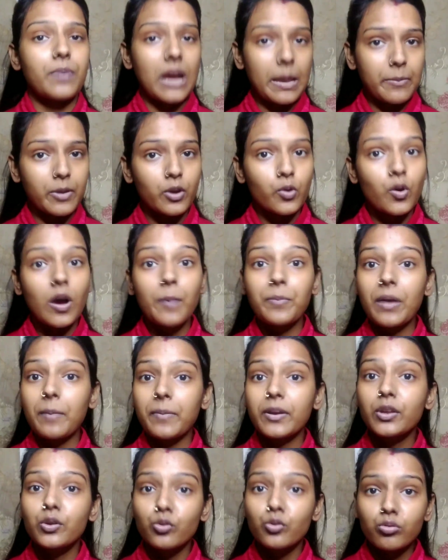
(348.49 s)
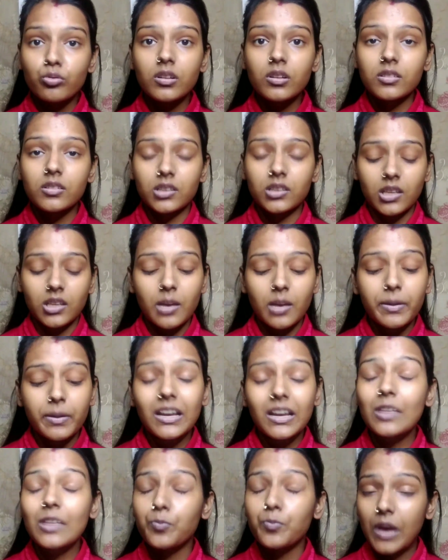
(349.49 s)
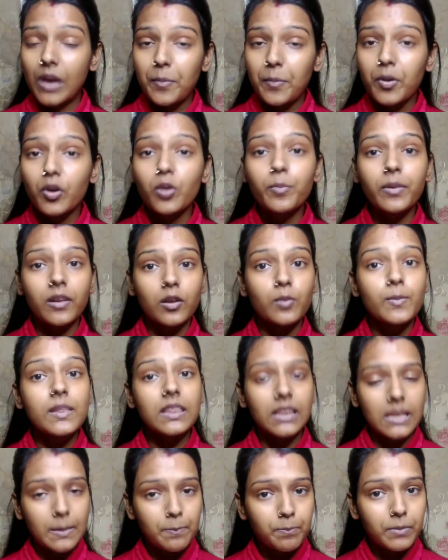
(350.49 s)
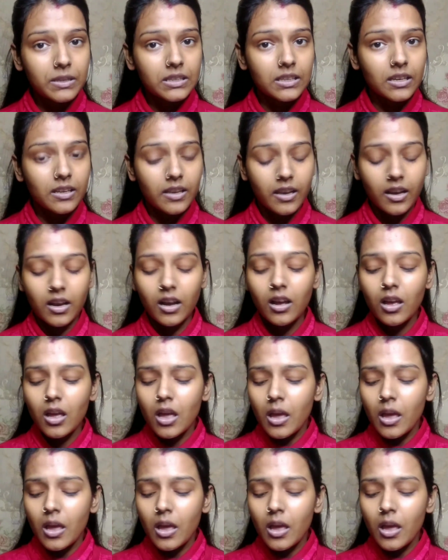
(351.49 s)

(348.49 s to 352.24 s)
प्राइमर हो आप यहाँ पर यूज़ कर सकते हैं बट गाइस प्राइमर को बिल्कुल भी स्किप मत करिएगा